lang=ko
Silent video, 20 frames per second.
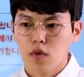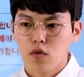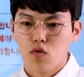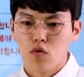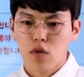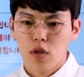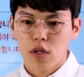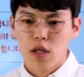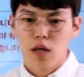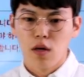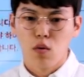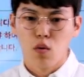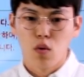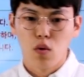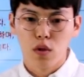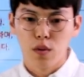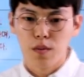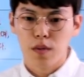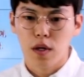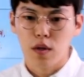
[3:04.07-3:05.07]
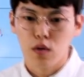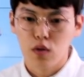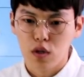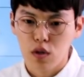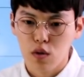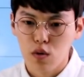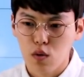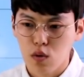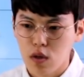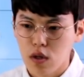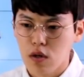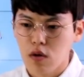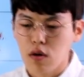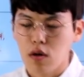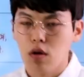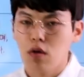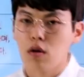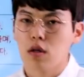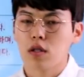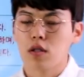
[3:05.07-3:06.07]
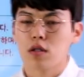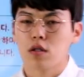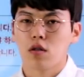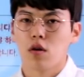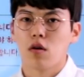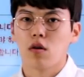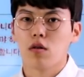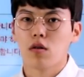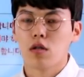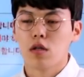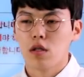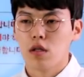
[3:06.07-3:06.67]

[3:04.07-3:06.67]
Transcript: 우리은행 오고 싶다고 지원 동기 이렇게 이렇게 저,